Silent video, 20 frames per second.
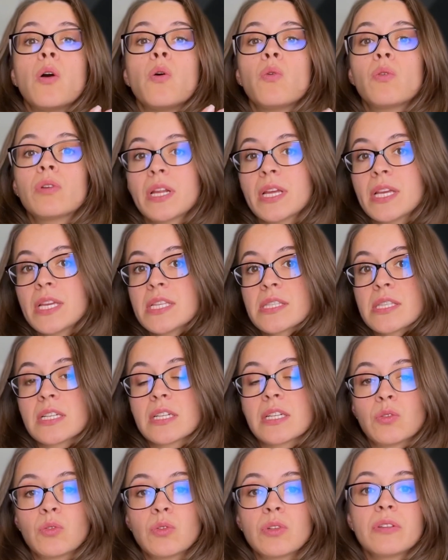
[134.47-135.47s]

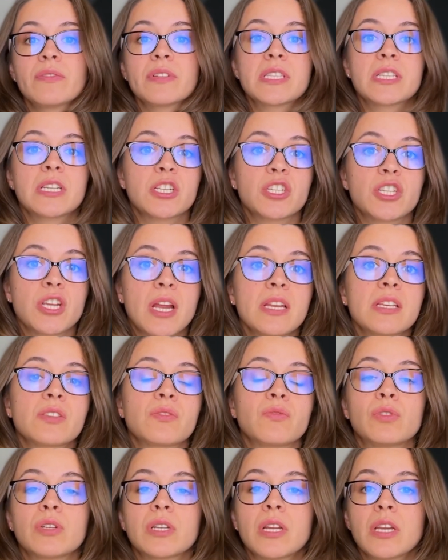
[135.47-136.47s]
украинцы, которые
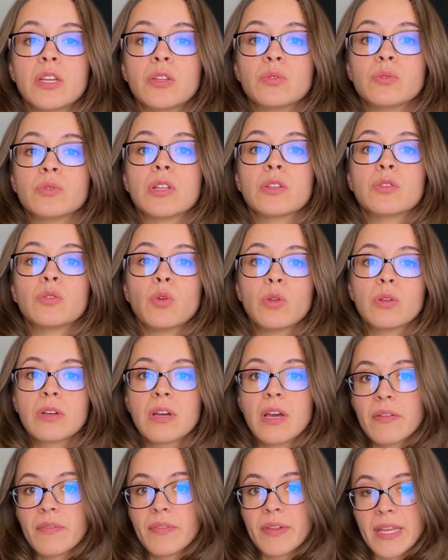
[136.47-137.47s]
возвращались в Украину на
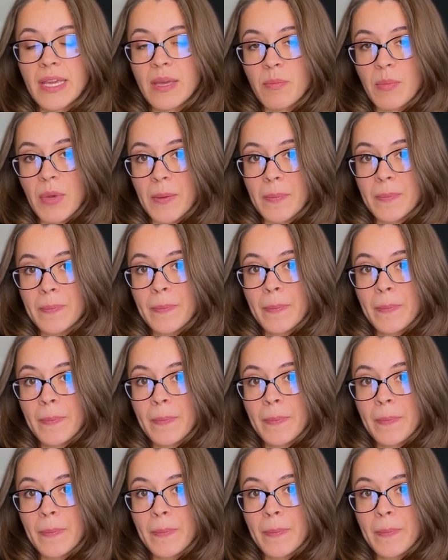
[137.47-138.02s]
долгое время,